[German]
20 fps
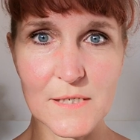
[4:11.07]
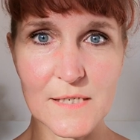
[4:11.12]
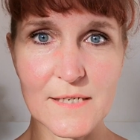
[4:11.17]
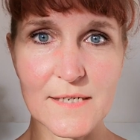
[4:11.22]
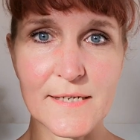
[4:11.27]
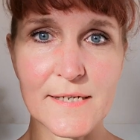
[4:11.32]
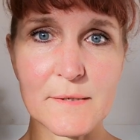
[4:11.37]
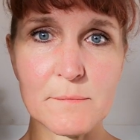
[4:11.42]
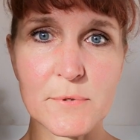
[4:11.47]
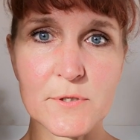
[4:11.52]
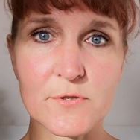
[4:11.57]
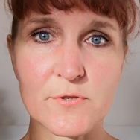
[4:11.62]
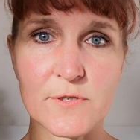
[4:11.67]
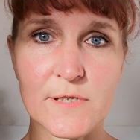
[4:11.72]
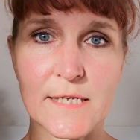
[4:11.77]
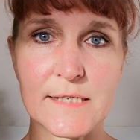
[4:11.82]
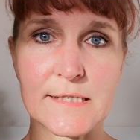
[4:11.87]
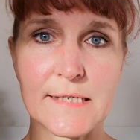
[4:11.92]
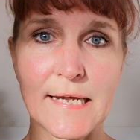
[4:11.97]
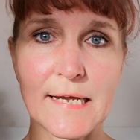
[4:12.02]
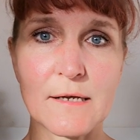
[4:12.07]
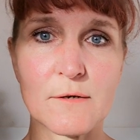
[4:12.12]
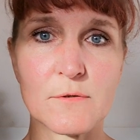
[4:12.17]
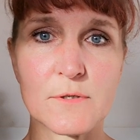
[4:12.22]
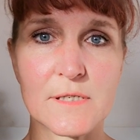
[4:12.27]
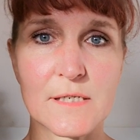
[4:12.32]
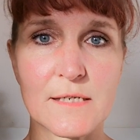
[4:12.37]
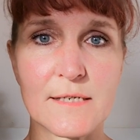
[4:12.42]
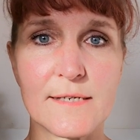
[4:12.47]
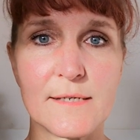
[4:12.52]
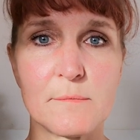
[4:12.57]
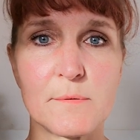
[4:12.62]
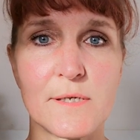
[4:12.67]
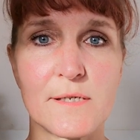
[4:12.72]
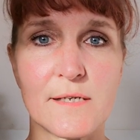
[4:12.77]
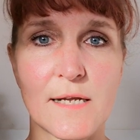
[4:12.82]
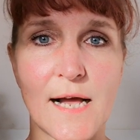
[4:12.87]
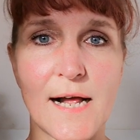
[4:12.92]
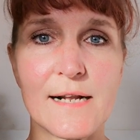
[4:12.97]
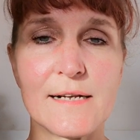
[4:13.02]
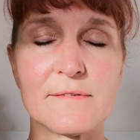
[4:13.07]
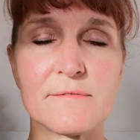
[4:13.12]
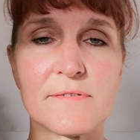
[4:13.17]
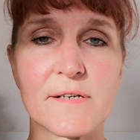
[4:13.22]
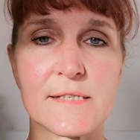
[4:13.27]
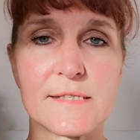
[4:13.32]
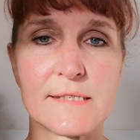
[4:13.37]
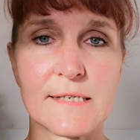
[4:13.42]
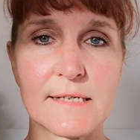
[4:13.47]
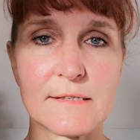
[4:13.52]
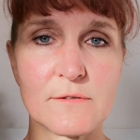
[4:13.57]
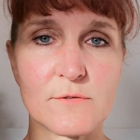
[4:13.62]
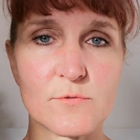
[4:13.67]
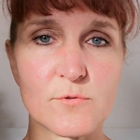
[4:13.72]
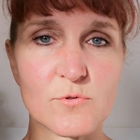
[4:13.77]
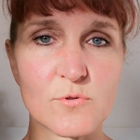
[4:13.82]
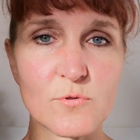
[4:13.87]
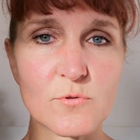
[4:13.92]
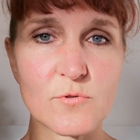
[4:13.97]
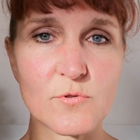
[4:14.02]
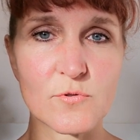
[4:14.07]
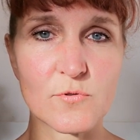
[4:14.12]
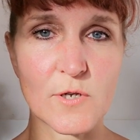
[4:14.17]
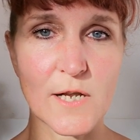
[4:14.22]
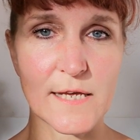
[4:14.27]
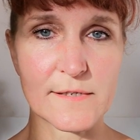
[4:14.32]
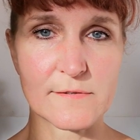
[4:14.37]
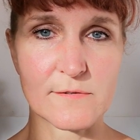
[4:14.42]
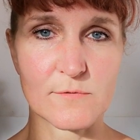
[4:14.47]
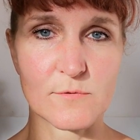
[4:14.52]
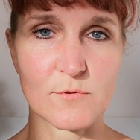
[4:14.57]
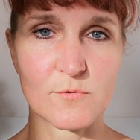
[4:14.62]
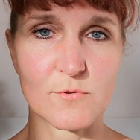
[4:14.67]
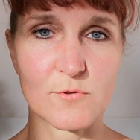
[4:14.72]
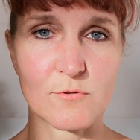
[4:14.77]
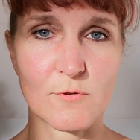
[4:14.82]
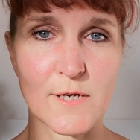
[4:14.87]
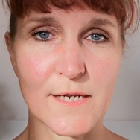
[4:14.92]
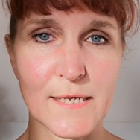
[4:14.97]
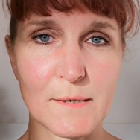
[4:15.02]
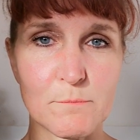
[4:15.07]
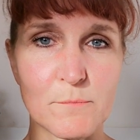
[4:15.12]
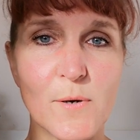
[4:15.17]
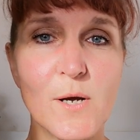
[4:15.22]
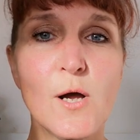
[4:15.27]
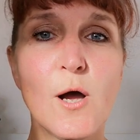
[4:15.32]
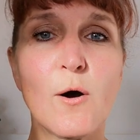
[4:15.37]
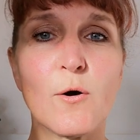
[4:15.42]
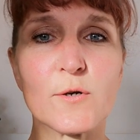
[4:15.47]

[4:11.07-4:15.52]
die Liebe zu entdecken und die Liebe in allen Facetten zuzulassen und zu leben.